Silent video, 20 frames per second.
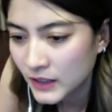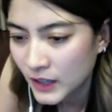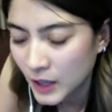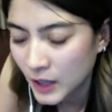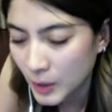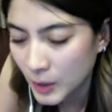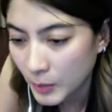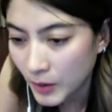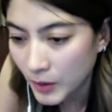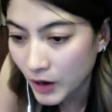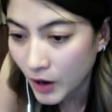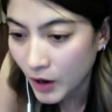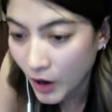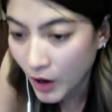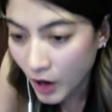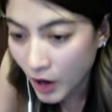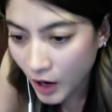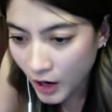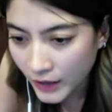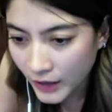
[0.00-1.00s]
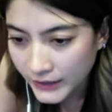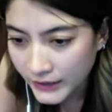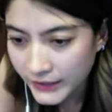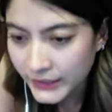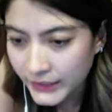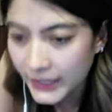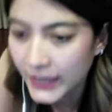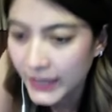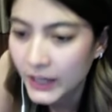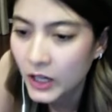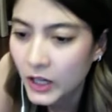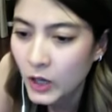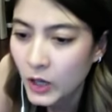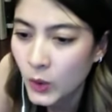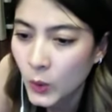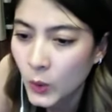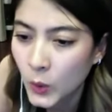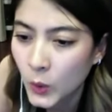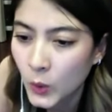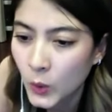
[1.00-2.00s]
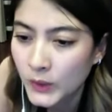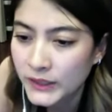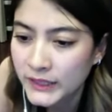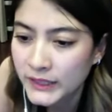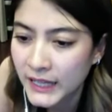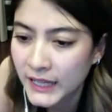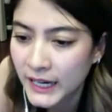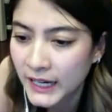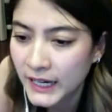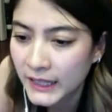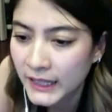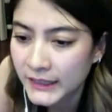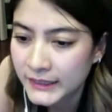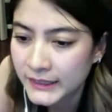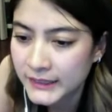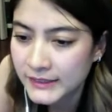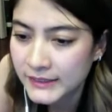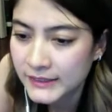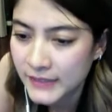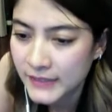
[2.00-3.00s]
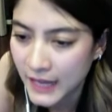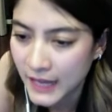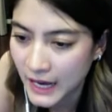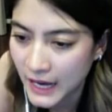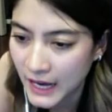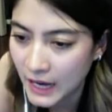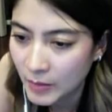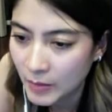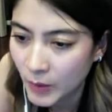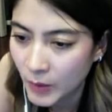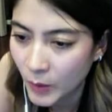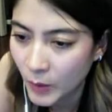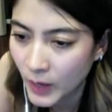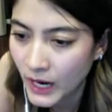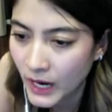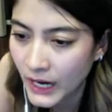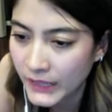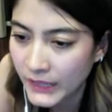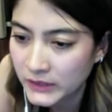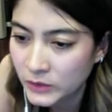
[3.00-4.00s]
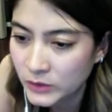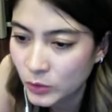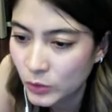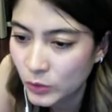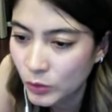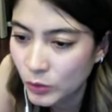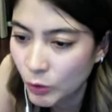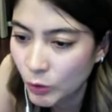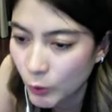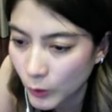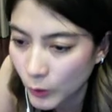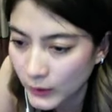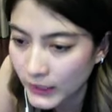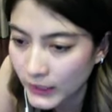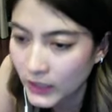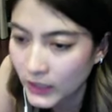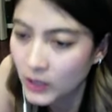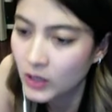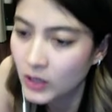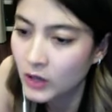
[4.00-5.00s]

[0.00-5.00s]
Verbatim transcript: เขาบอก อ๋อ นี่ไง คุณยานิสาบอกว่าให้ทุกคนน่ะ